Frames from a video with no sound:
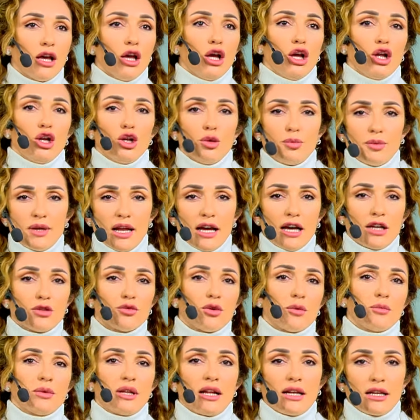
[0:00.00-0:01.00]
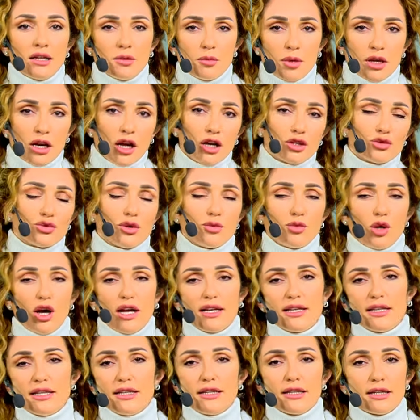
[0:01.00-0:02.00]
لبنان ومن الامارات
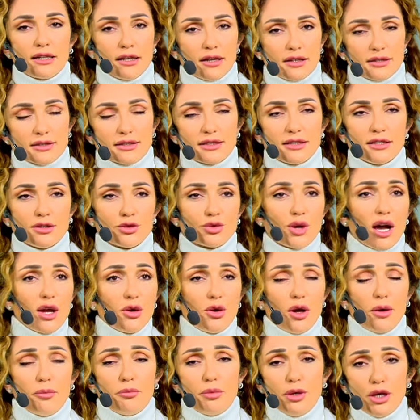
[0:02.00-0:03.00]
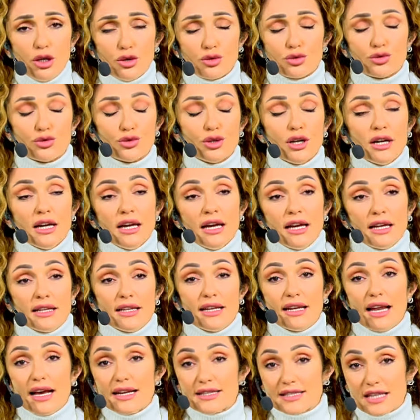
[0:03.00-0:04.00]
ومحللين رياضيين وكانوا عم بيحكوا
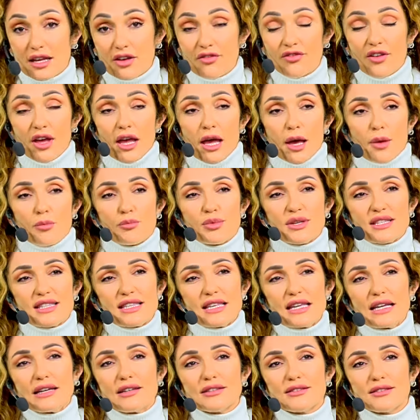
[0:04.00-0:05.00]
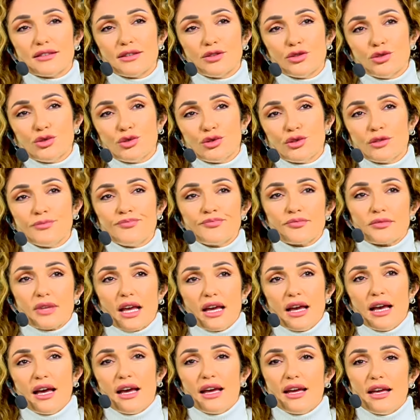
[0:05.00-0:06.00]
للاسف بصيغه انه
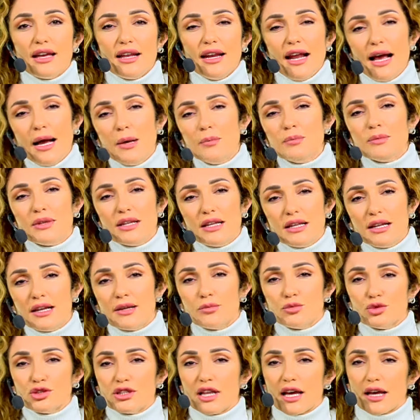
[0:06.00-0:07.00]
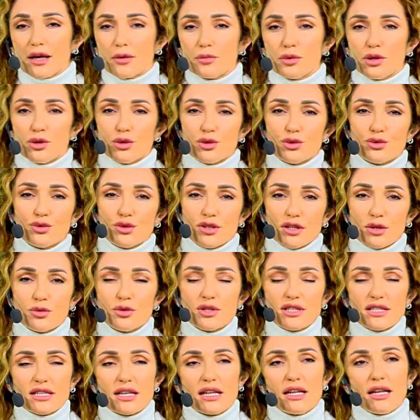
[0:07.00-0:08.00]
الحمد لله المنتخب الأردني
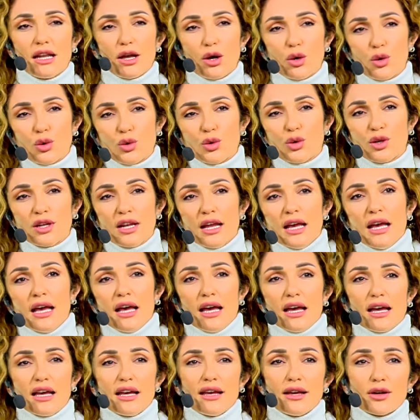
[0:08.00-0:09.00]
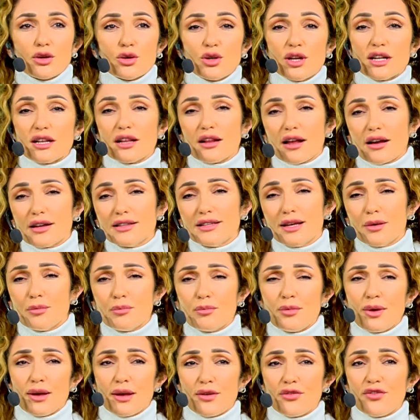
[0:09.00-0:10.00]
وصل لهون آه، كرة
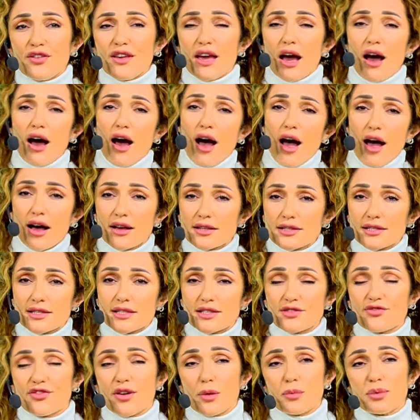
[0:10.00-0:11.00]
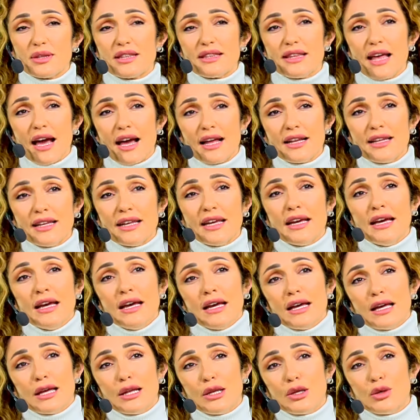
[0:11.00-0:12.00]
القدم فيها حظ فبالتالي
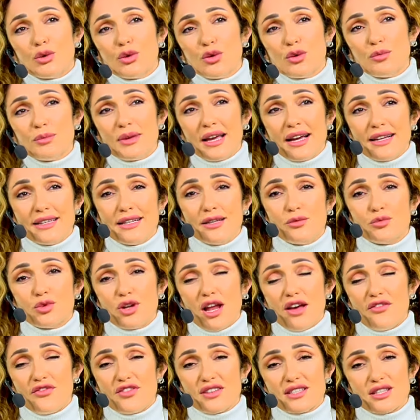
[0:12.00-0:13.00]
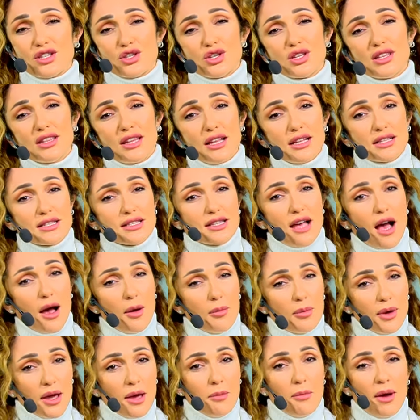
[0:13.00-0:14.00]
اليوم يعني المنافسة جدا
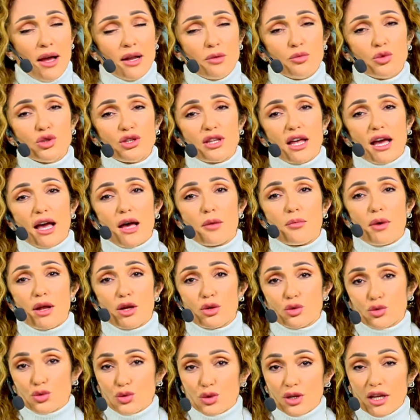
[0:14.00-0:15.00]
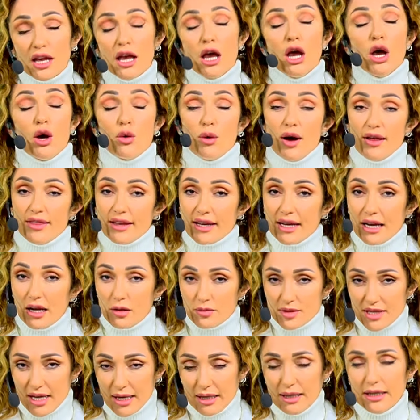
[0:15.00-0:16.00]
صعبة مع المنتخب الكوري وهذا
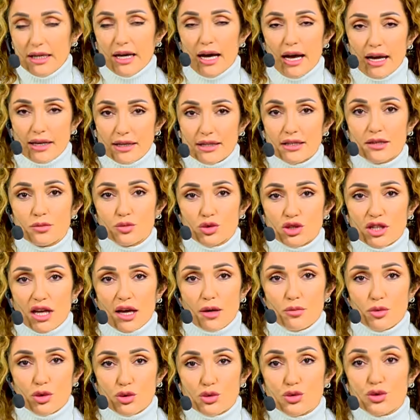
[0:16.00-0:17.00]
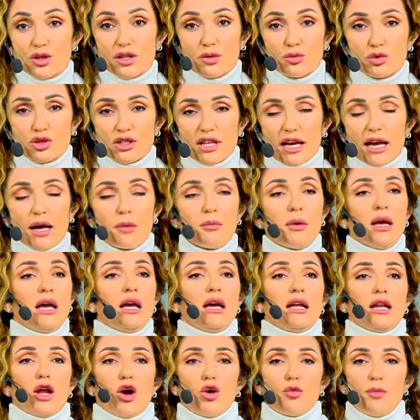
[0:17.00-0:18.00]
كلام صحيح أكيد المنتخب الكوري منتخب
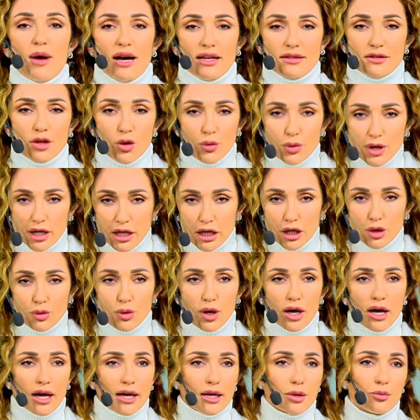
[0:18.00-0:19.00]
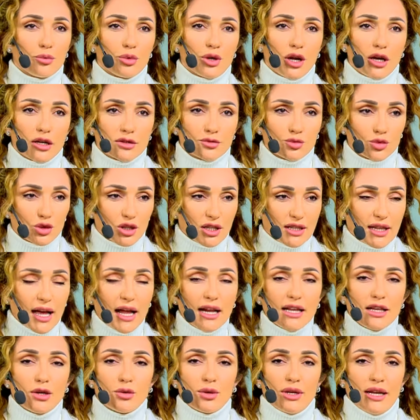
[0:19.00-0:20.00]
له باع طويل وخبرات
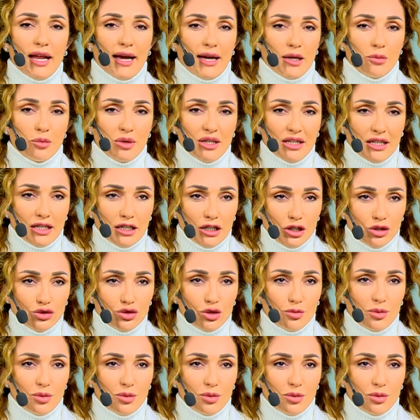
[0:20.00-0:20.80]
متتالية واللاعبين اللي عنده